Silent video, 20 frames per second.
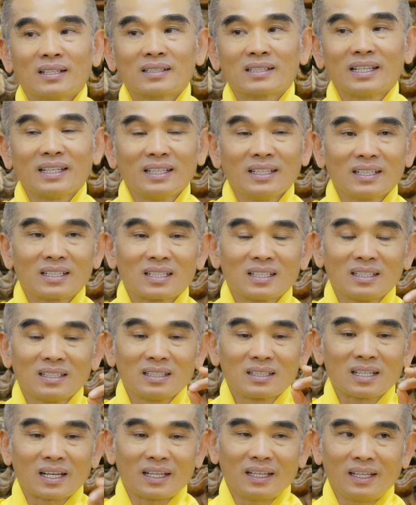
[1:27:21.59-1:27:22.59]
Ngay
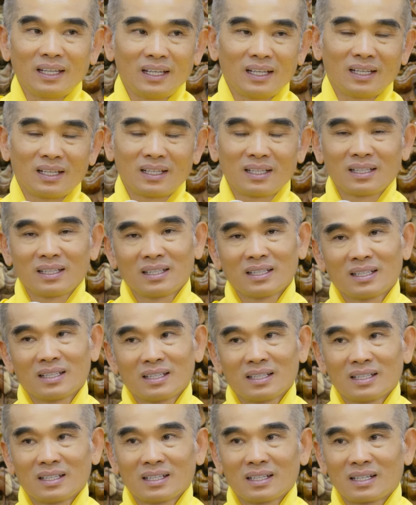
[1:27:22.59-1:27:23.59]
khi thấy
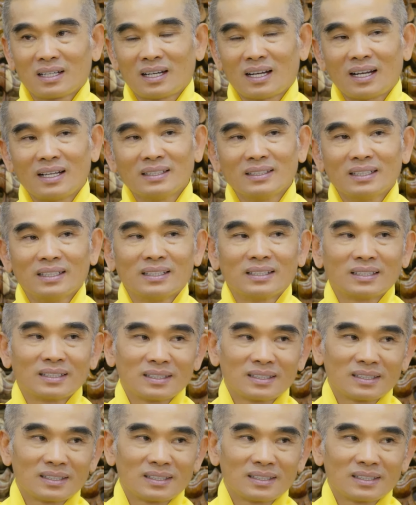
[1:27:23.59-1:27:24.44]
là cái gì?